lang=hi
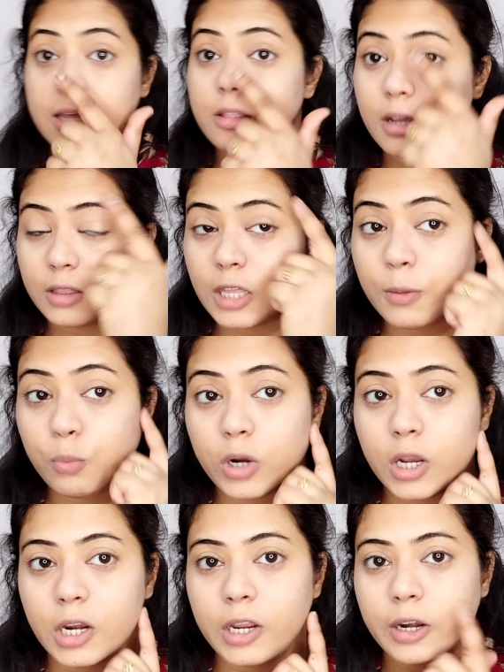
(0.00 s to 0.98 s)
सकते हैं
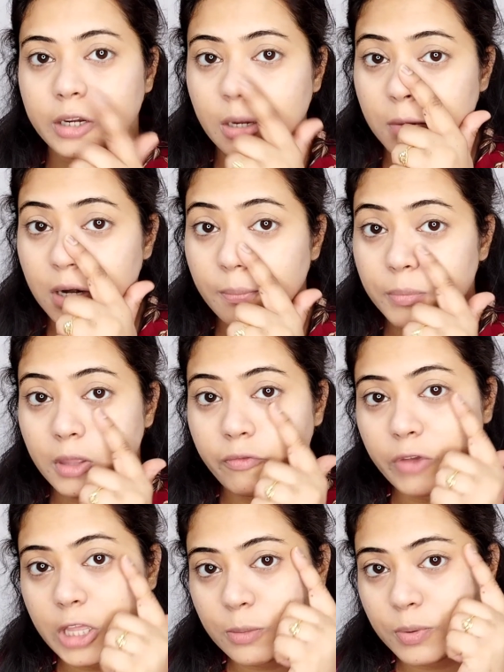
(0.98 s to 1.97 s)
पूरा कलर करेक्टर मैंने अपने
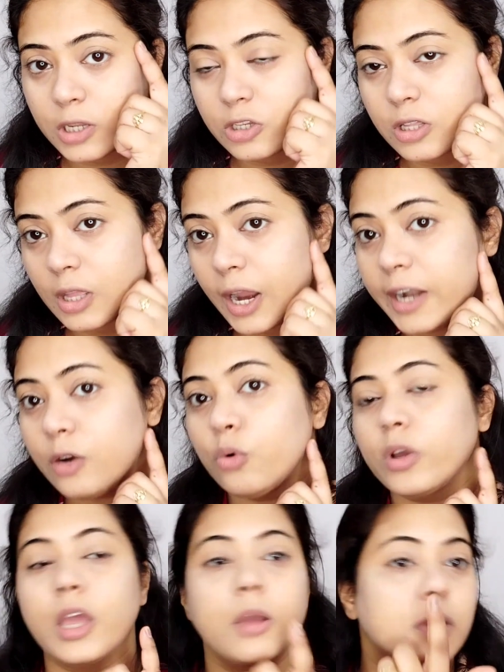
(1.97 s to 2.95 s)
फेस पर अच्छे से हाइड हो
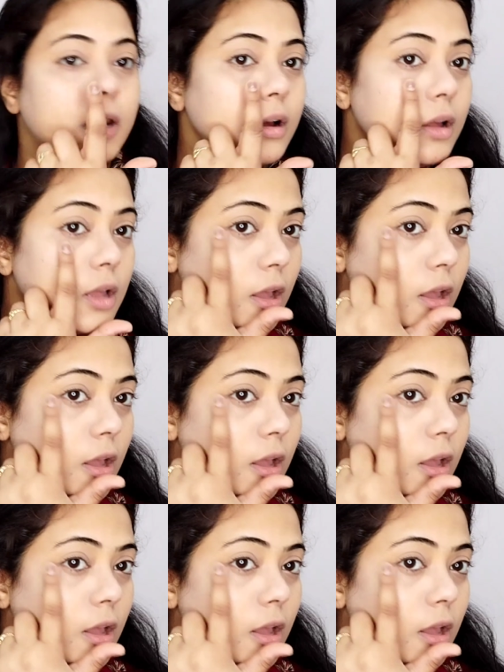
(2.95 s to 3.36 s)
गया है मेरा